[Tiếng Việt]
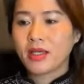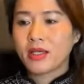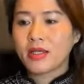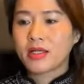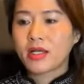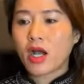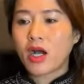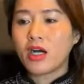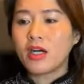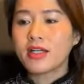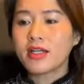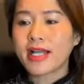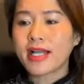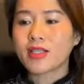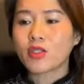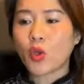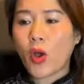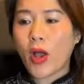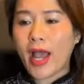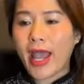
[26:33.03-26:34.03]
có các
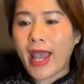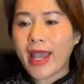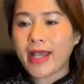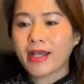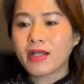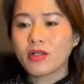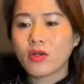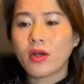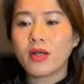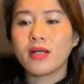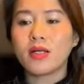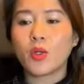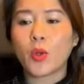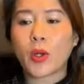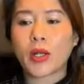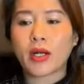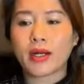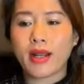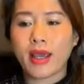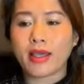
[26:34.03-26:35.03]
tòa án có luật
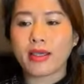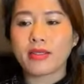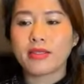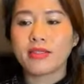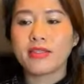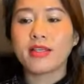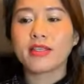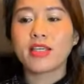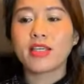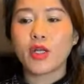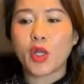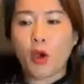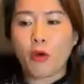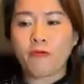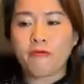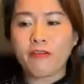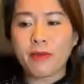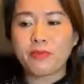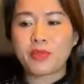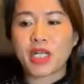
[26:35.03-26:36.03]
lệ nhưng chế độ
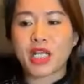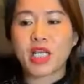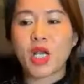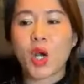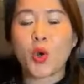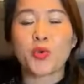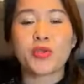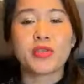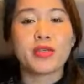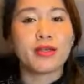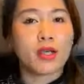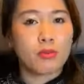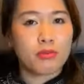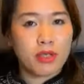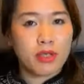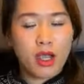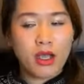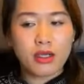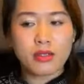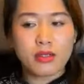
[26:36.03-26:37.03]
pháp trị hầu như không có